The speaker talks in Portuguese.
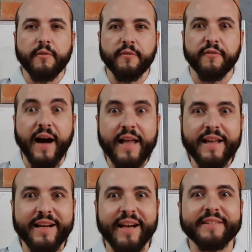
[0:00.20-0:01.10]
Fala,
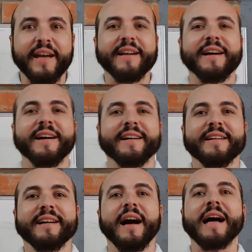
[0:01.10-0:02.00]
Karateka!
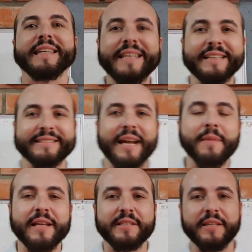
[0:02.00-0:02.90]
Aqui é André
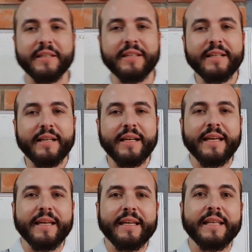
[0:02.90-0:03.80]
Marasquim
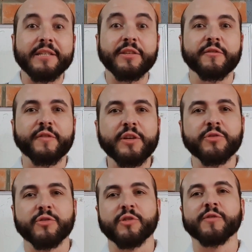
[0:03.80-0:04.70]
e neste vídeo
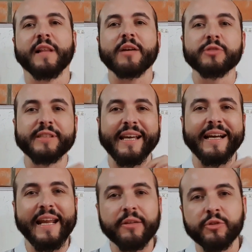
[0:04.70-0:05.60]
nós vamos falar os
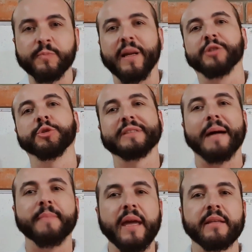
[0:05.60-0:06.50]
segredos para chutar
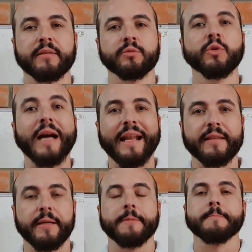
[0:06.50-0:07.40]
bem no
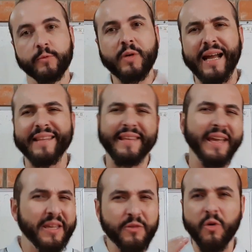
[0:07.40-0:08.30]
Karatê. No Karatê
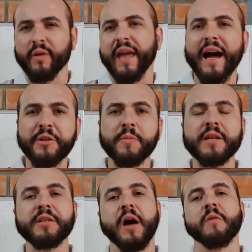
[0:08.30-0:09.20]
e em qualquer arte
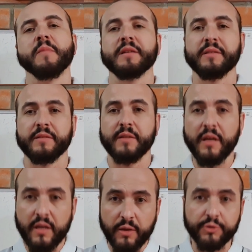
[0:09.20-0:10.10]
marcial, mas
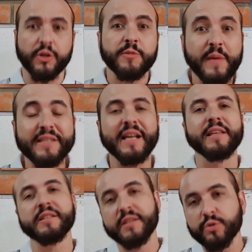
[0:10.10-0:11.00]
eu sou
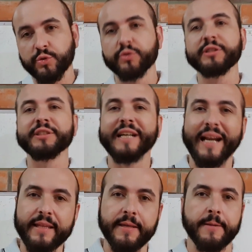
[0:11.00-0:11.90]
especialista em chutes de
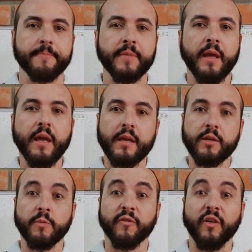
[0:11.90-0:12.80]
Karatê. E
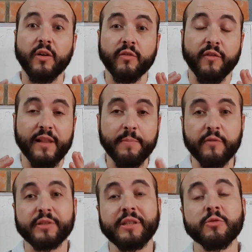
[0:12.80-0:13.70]
eu, eu vou falar para
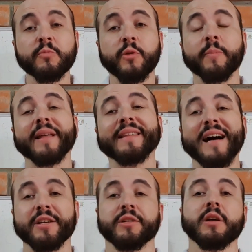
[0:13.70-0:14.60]
você com
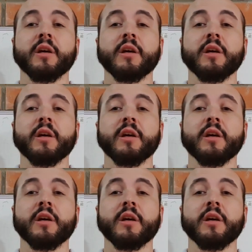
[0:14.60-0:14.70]
propriedade,